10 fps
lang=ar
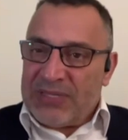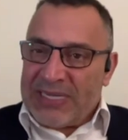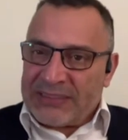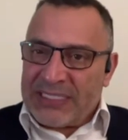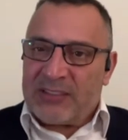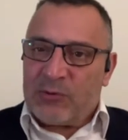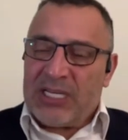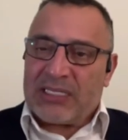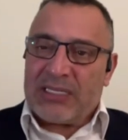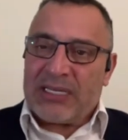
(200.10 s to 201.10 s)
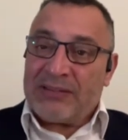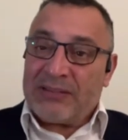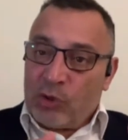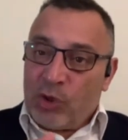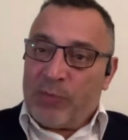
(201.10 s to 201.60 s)
في العدد ولكن
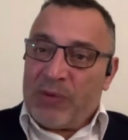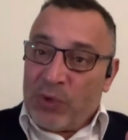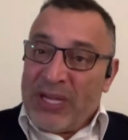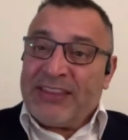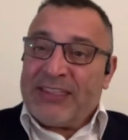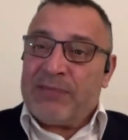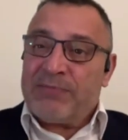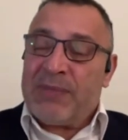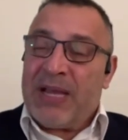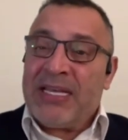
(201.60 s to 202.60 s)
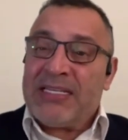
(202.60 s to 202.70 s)
عندها نخبه مؤثره بما